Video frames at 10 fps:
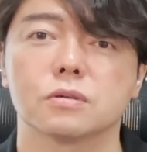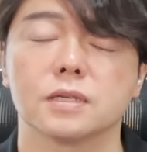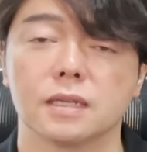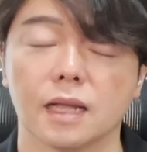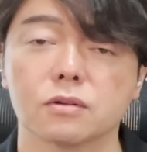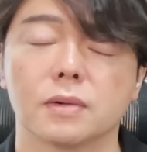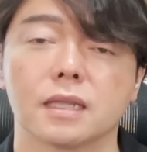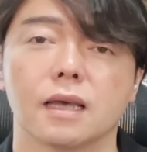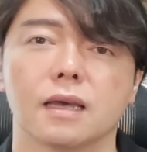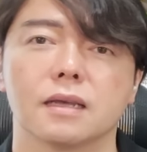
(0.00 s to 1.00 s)
になるま
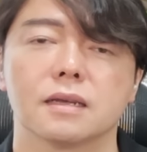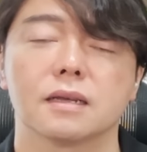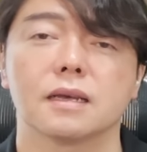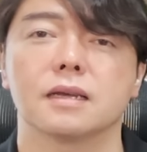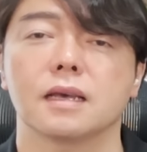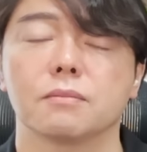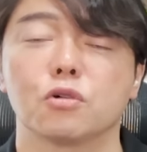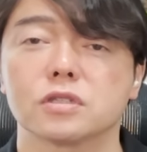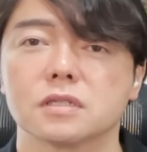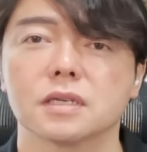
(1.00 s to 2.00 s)
で、えー、ね、
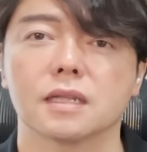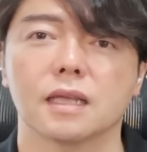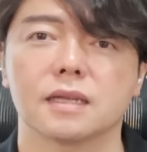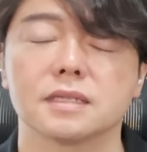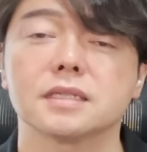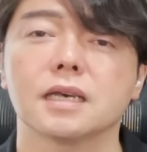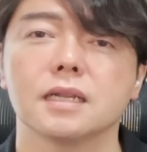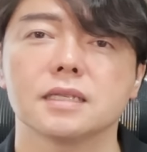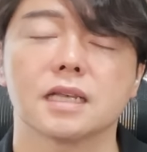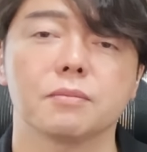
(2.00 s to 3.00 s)
持ち続けて、実
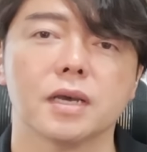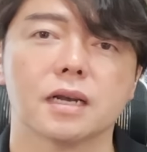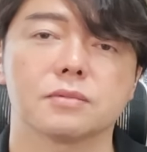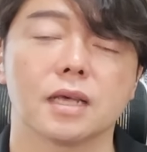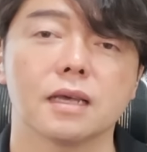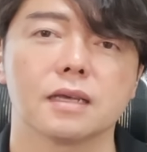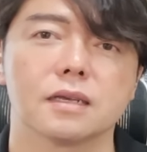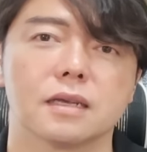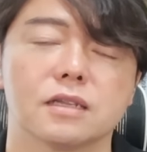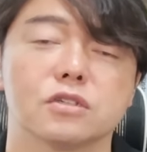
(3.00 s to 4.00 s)
際に300株ね、
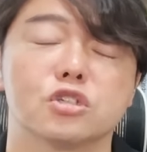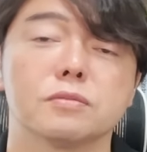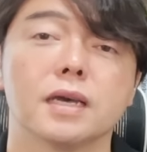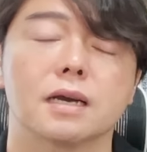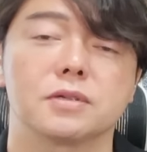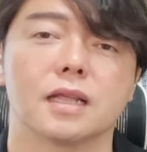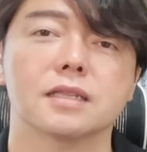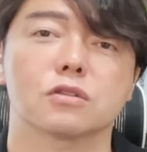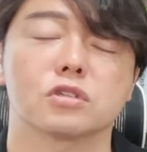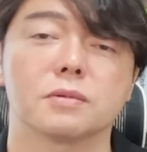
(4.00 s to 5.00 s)
えー、10倍株になっ
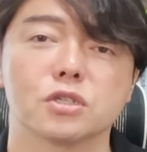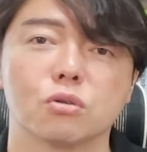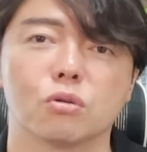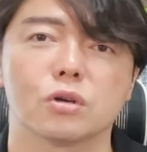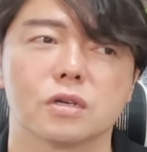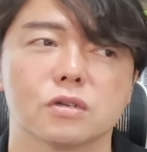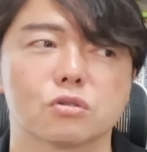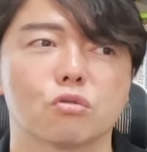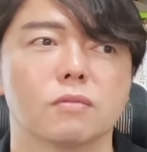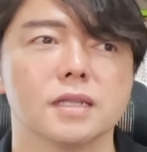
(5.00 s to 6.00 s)
たとしましょう。
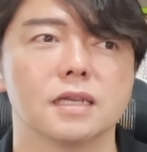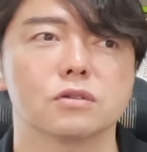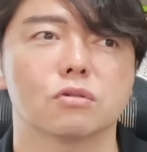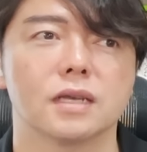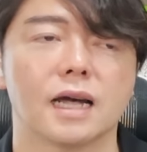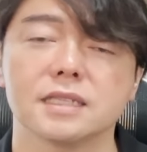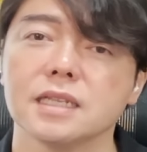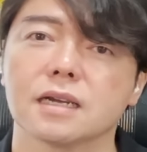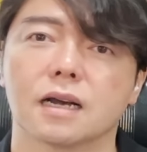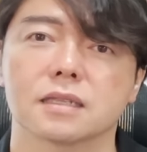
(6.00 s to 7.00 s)
そこまで行くのに8
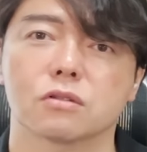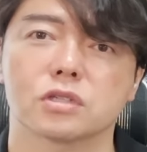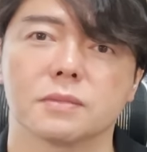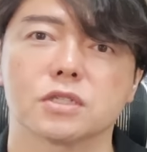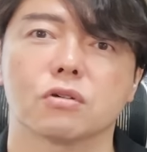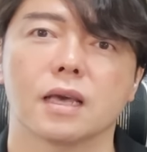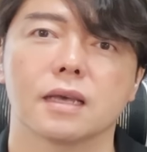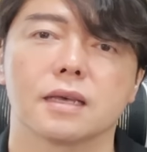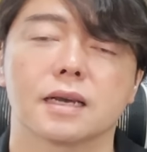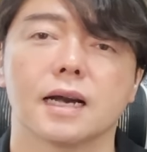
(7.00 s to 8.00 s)
年かかったとしますよね。
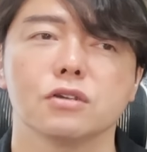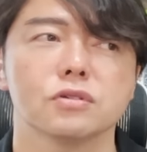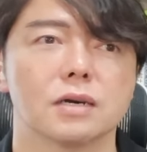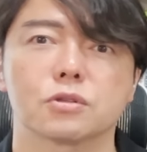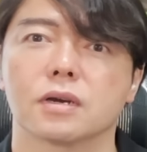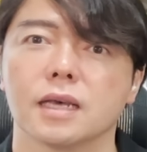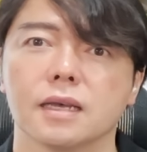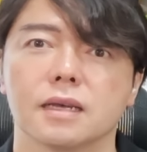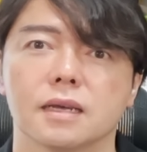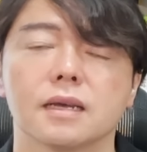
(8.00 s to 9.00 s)
海運株とかね、
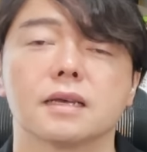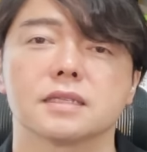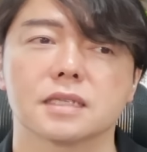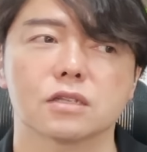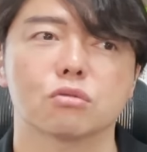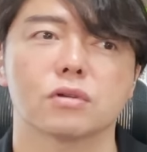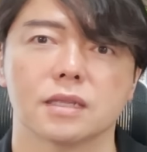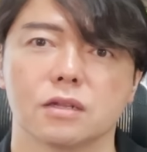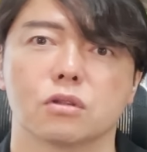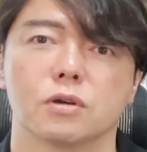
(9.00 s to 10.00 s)
えー、実際にそう
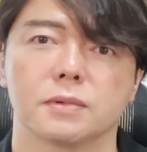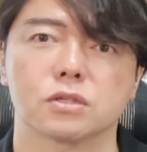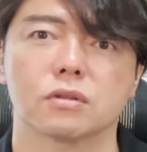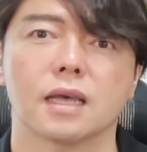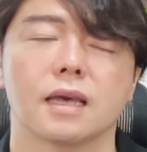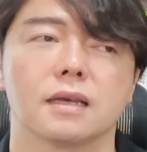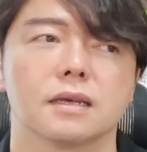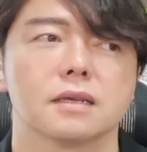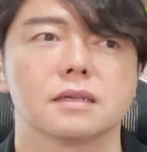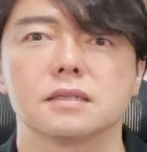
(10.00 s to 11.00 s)
なっていると思いますので、
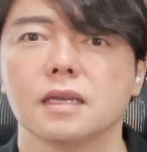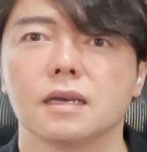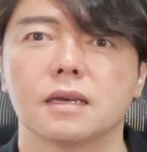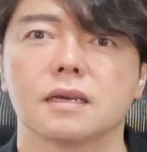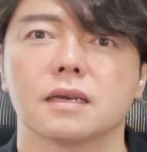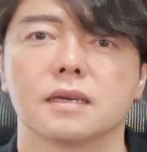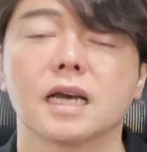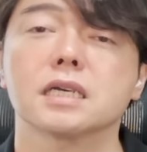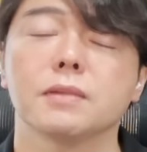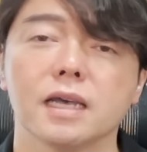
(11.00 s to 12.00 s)
で、
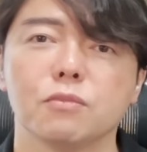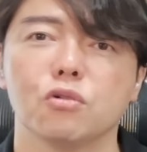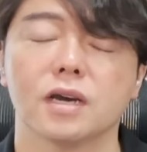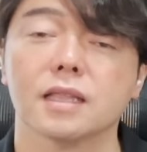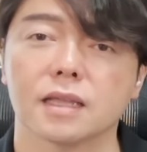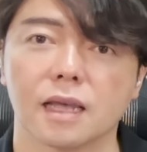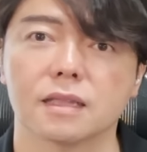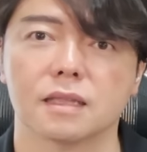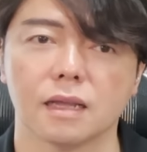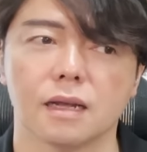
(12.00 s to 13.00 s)
えー、100万円儲かった
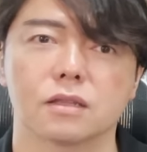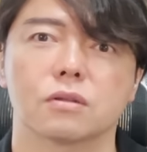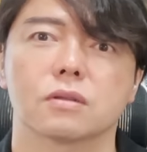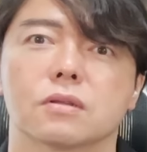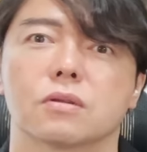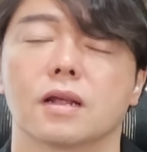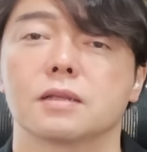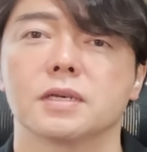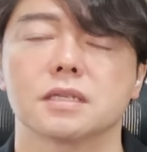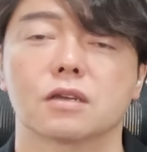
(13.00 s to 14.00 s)
やったとな
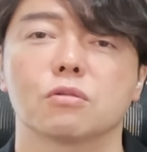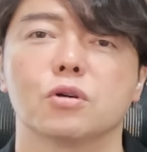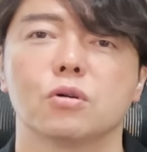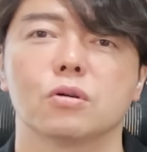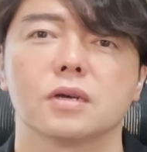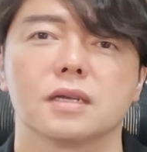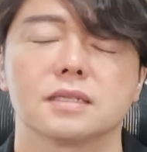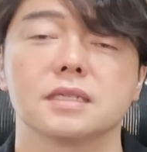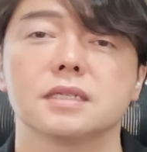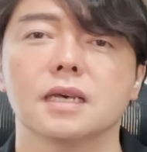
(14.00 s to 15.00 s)
りましたけども
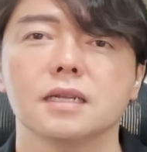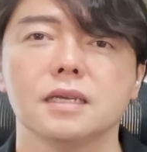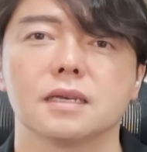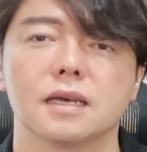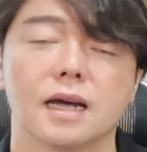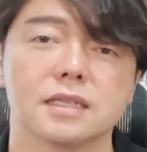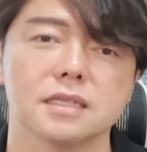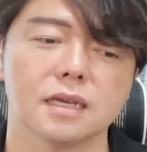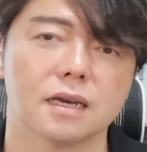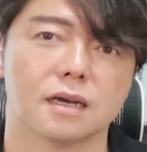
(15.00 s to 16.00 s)
実際に8
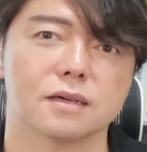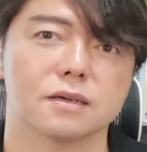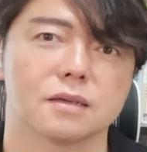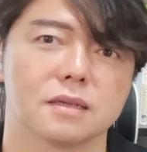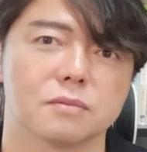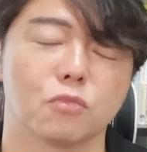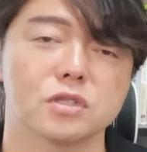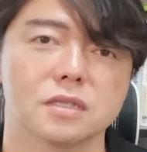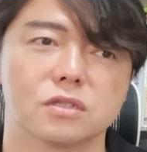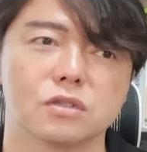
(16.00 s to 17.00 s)
年間も
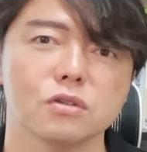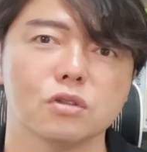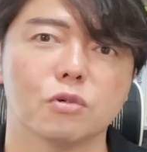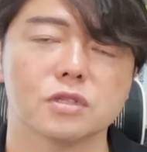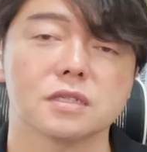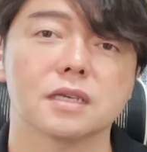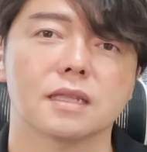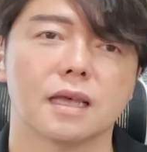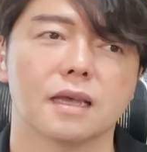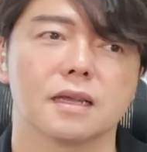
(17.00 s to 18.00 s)
ずっと持ち続け
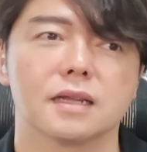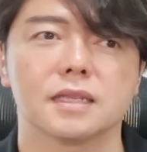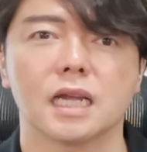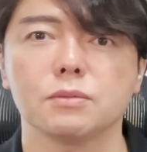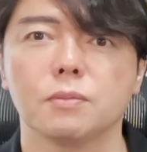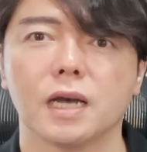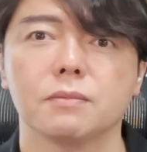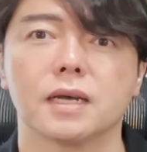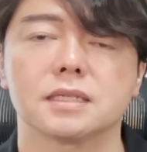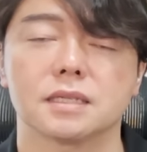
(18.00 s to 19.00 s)
て何も
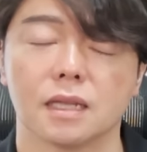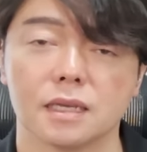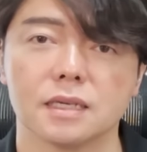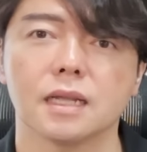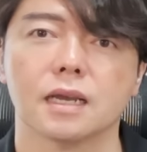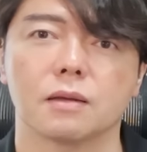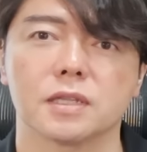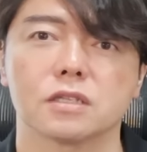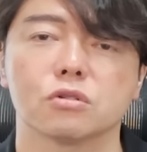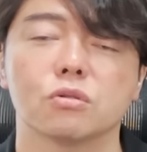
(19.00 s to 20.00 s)
売買していなけれ
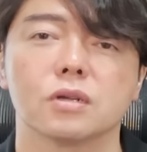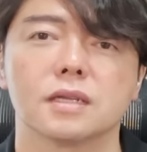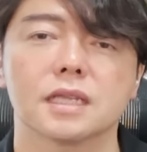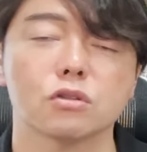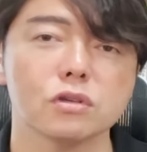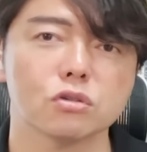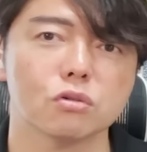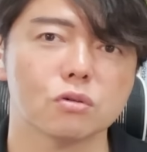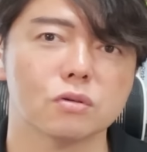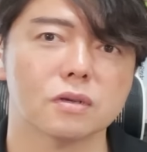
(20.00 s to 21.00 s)
ばですよたとえそ
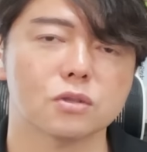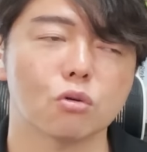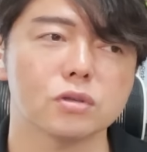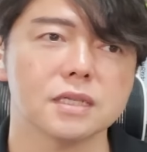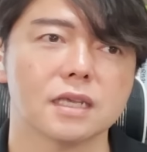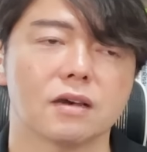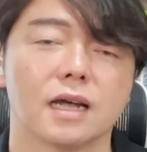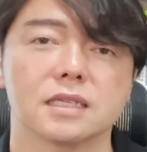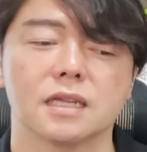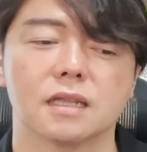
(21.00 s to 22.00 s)
の投資歴が
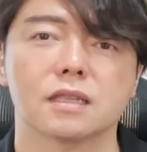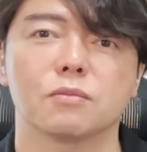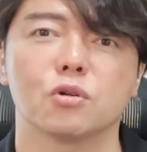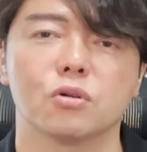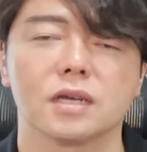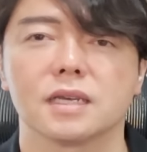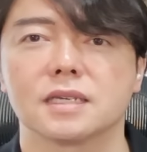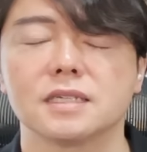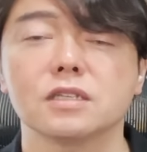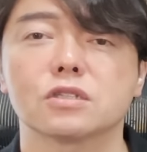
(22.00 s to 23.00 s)
8年であっても
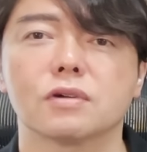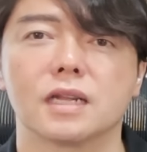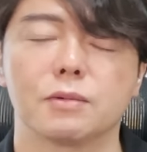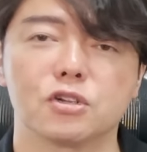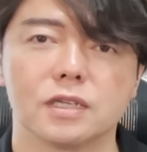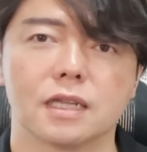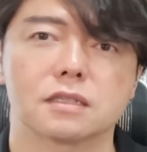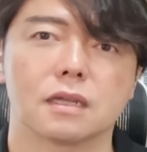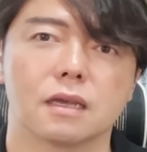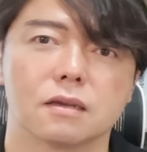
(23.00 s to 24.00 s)
技術はレベル2で
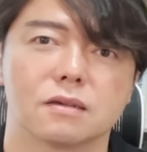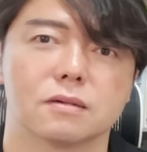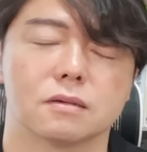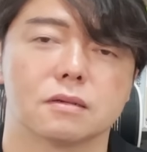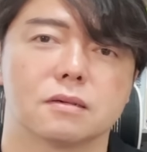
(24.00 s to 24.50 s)
すね、うん、